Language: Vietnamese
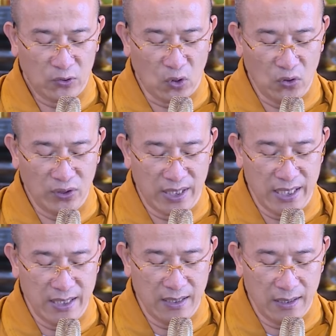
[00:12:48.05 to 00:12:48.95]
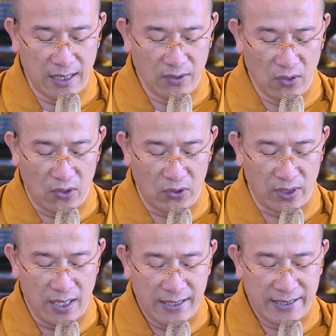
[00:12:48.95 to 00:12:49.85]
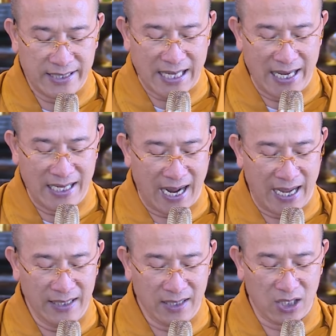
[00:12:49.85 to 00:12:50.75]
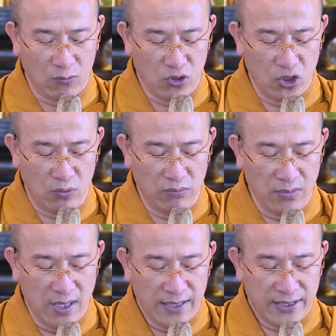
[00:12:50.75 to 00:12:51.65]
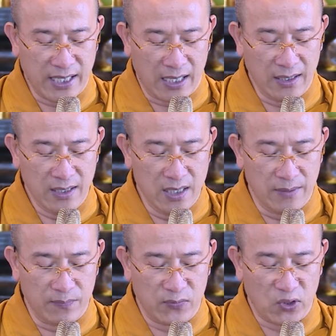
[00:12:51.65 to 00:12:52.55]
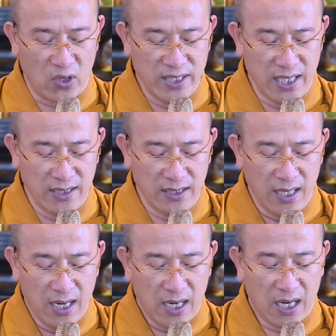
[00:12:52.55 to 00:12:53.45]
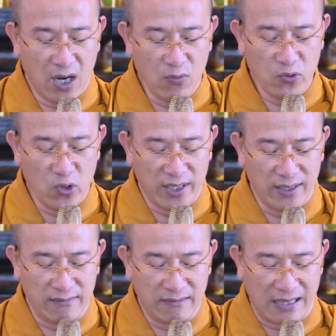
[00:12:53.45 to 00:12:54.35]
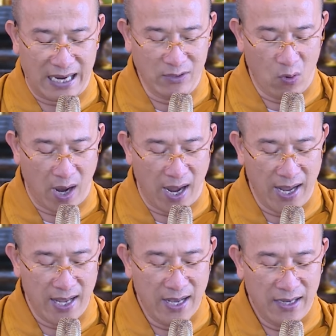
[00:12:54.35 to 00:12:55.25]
tôn ti lẫn lộn, trai gái sống chung, chẳng đượm gió nhân, không nhuần thánh hóa.